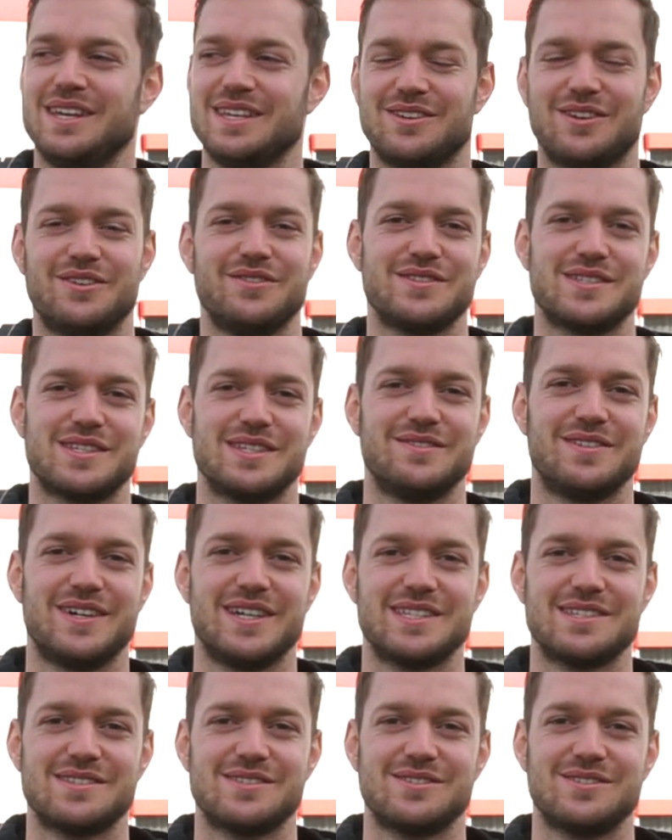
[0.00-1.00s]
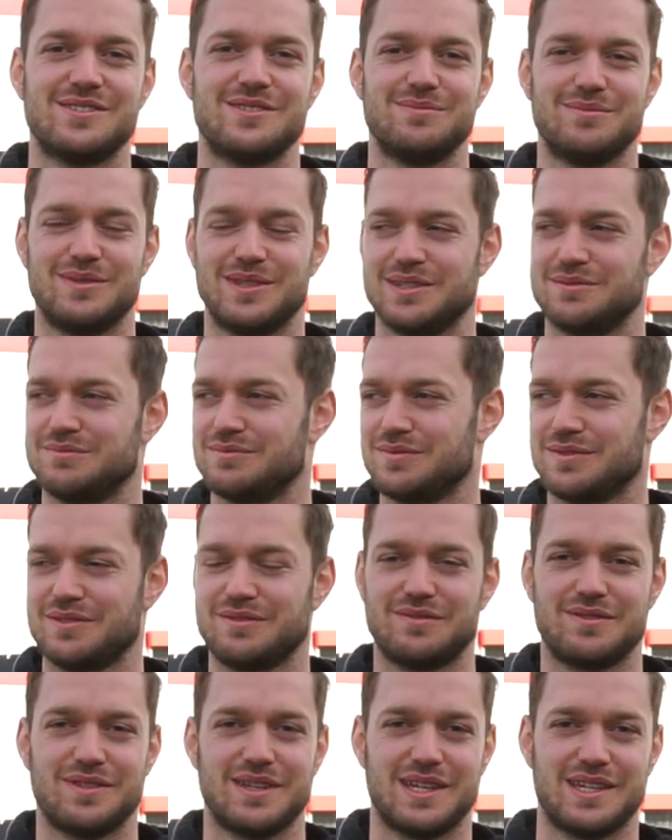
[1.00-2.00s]
Ich hoffe, es geht weiter so. Mir,
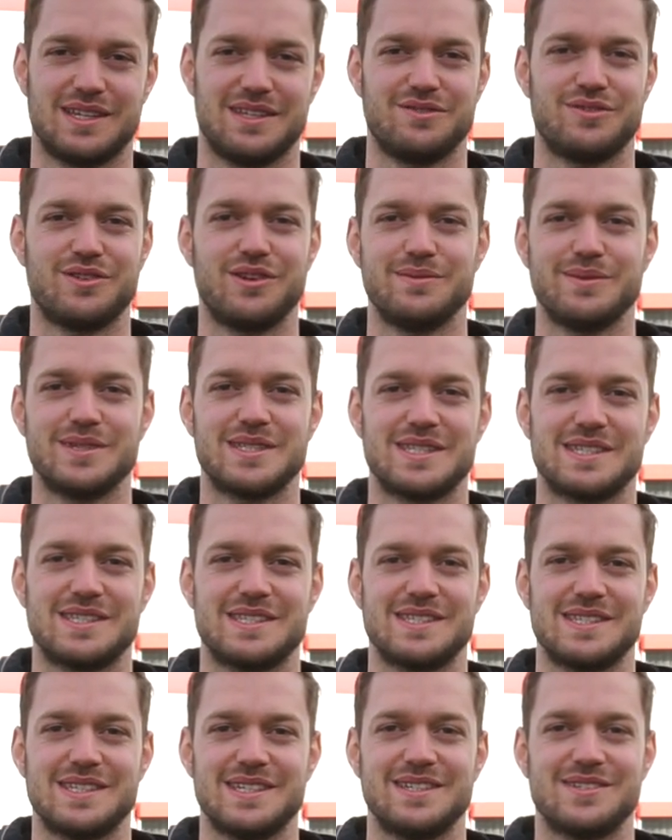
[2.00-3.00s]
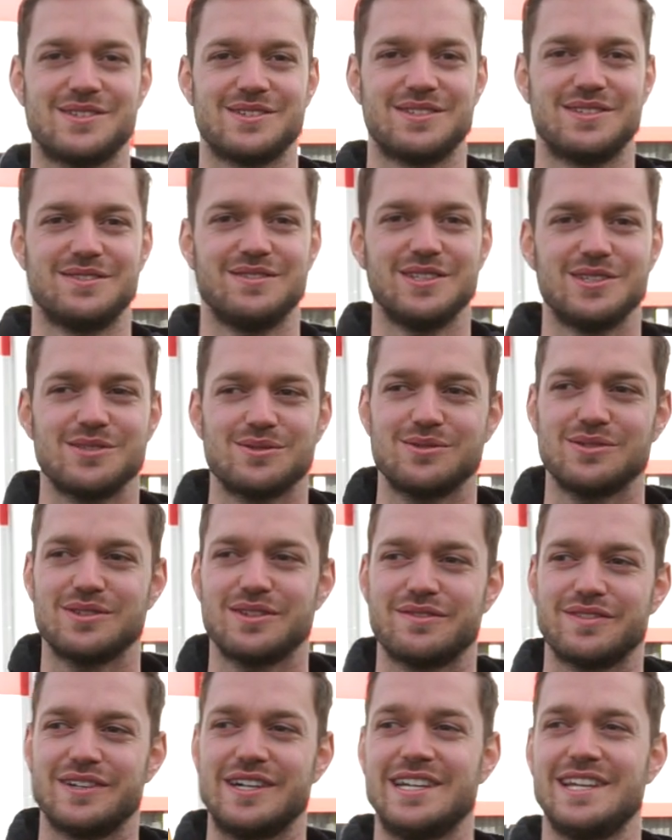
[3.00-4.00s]
äh, ich freue mich, dass ich sehe, dass euch die Videos gut
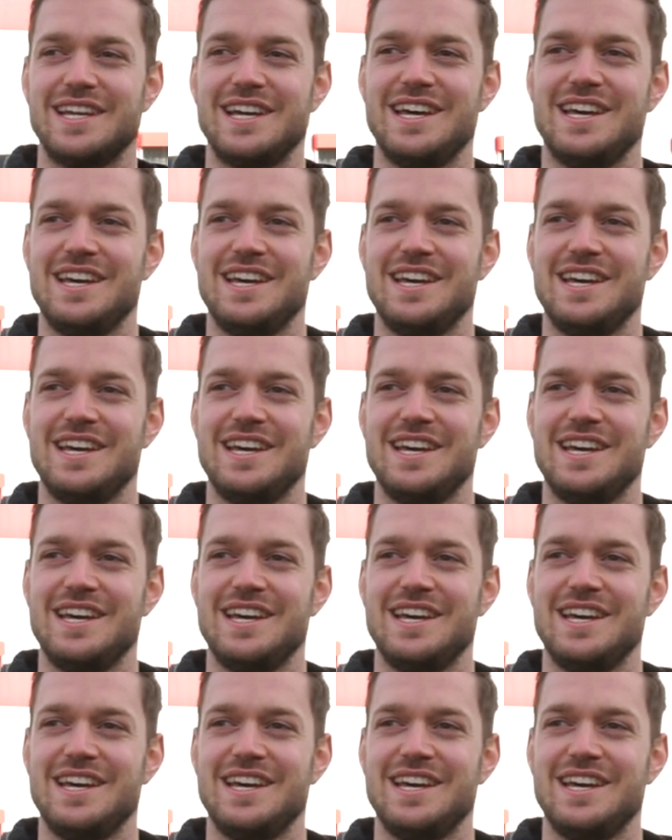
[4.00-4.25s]
gefallen.